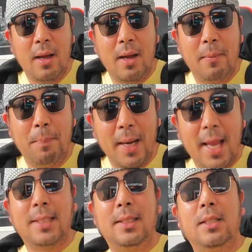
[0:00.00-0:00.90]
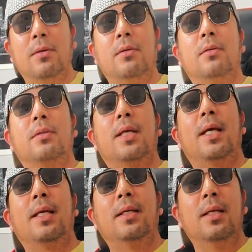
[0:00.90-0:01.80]
palasyo,
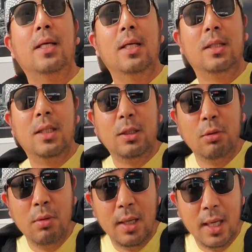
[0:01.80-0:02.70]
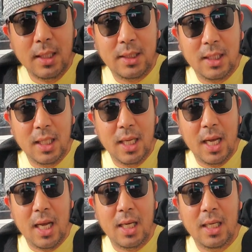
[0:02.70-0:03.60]
okay? Dito nga si
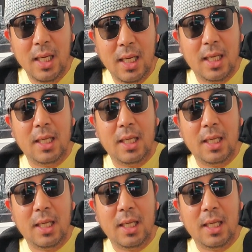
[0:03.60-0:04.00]
uh, Lily